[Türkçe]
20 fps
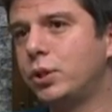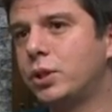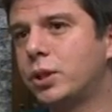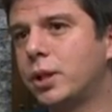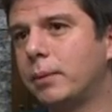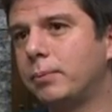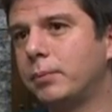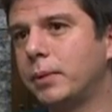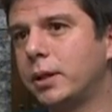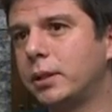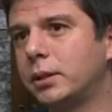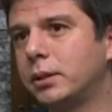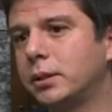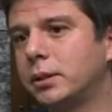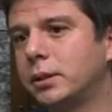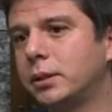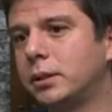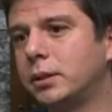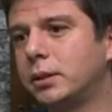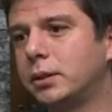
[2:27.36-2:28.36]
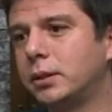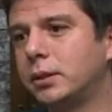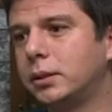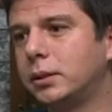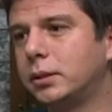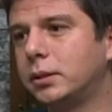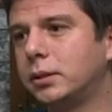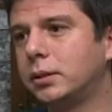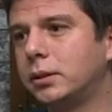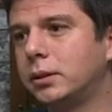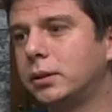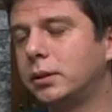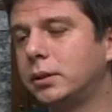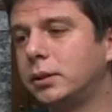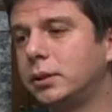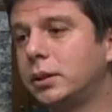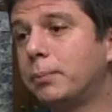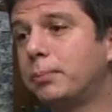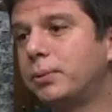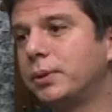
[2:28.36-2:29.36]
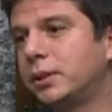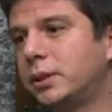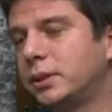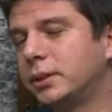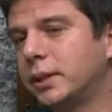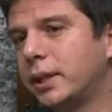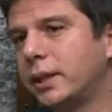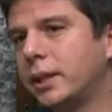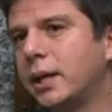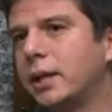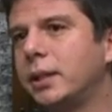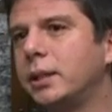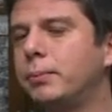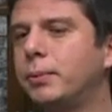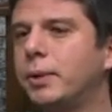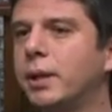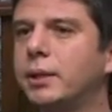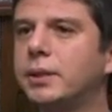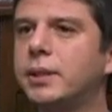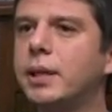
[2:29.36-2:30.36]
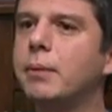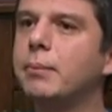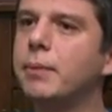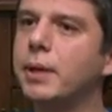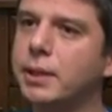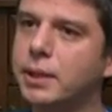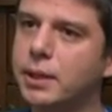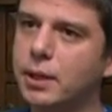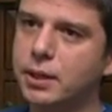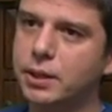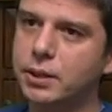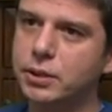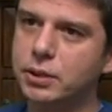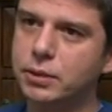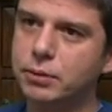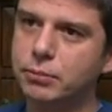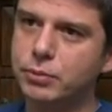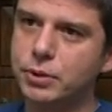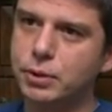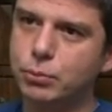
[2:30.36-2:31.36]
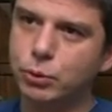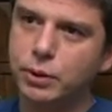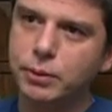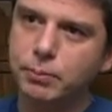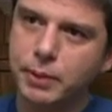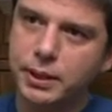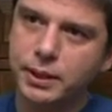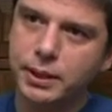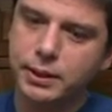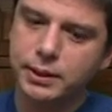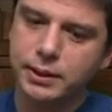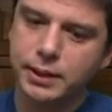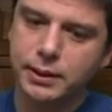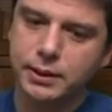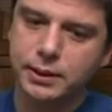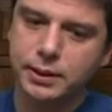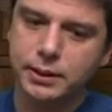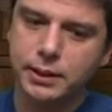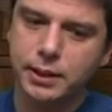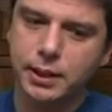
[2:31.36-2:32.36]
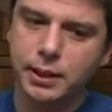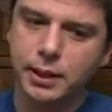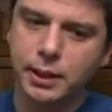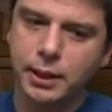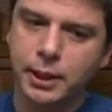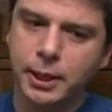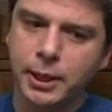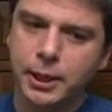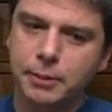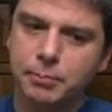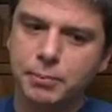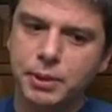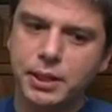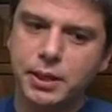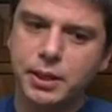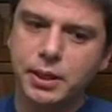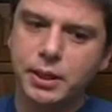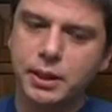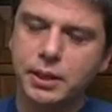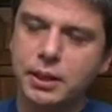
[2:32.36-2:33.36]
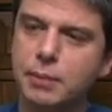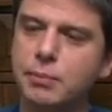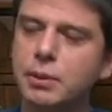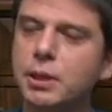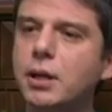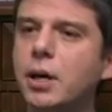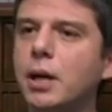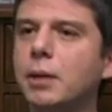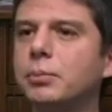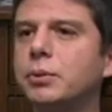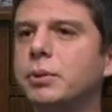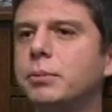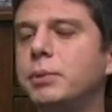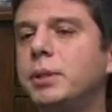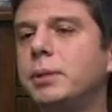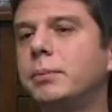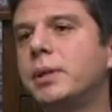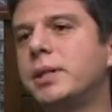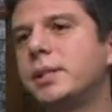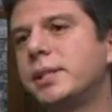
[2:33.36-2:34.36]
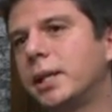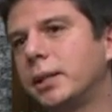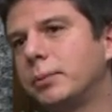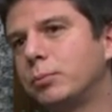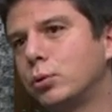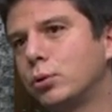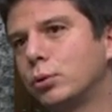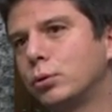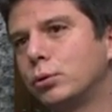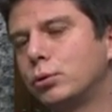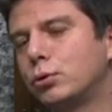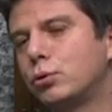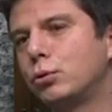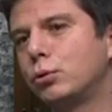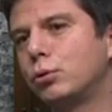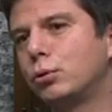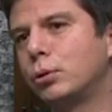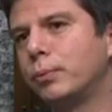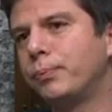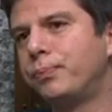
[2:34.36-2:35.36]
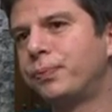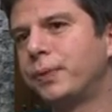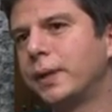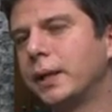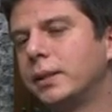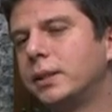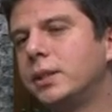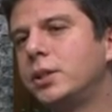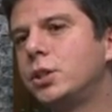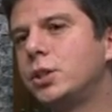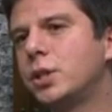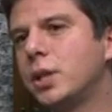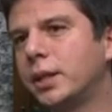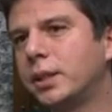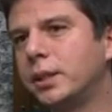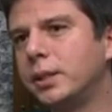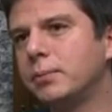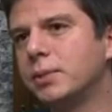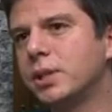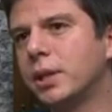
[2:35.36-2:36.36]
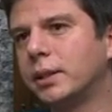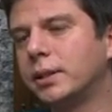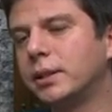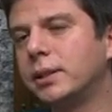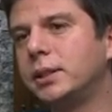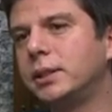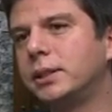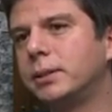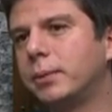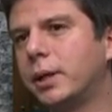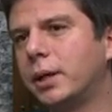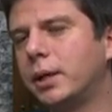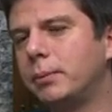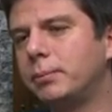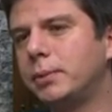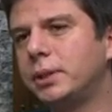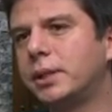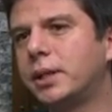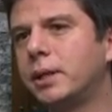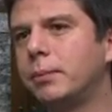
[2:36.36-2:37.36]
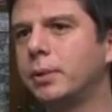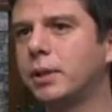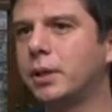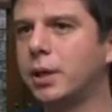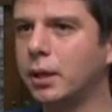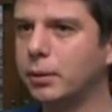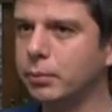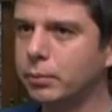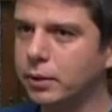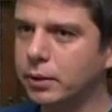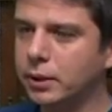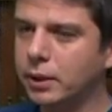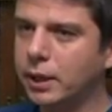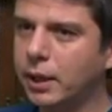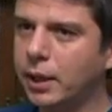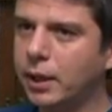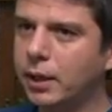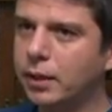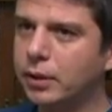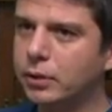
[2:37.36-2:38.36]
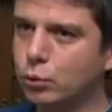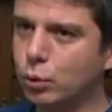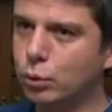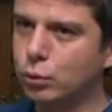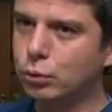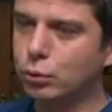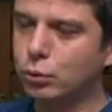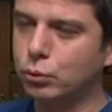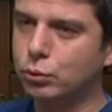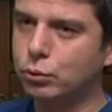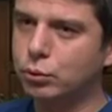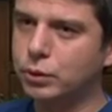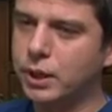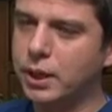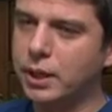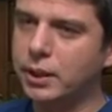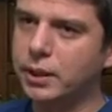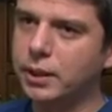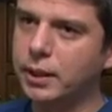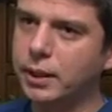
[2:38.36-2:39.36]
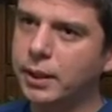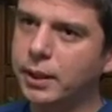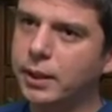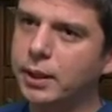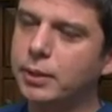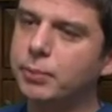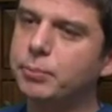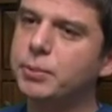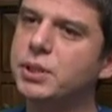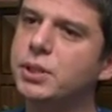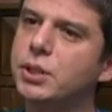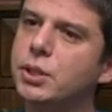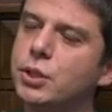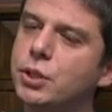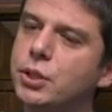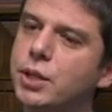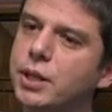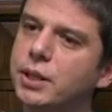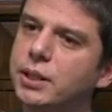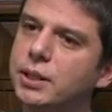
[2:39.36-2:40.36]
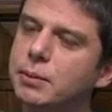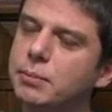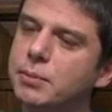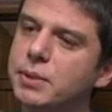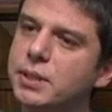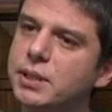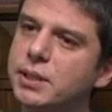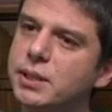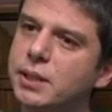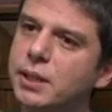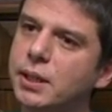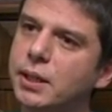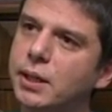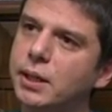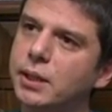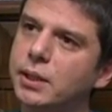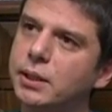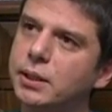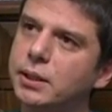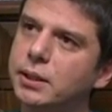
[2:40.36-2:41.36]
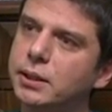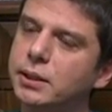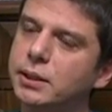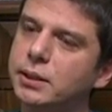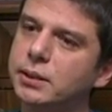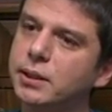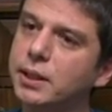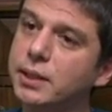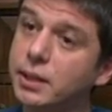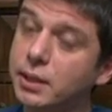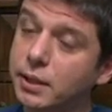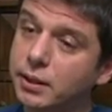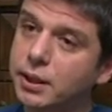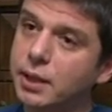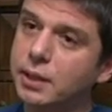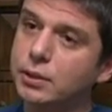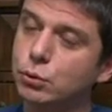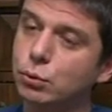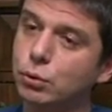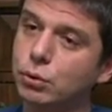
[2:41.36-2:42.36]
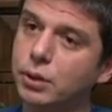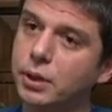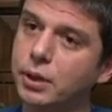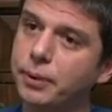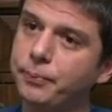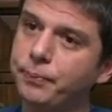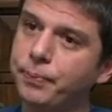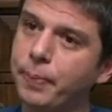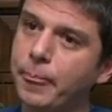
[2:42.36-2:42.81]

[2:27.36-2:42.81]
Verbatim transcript: işlemler e, yapıldığında yani implantı hemen yerleştirdiğimizde bu immediat teknikte bir kere kemik kaybını minimalize etmiş oluyoruz. Çünkü dişi çektiğimiz andan itibaren bir kemik kaybı söz konusu. Yani biz dişi çektiğimiz e, dakikadan sonra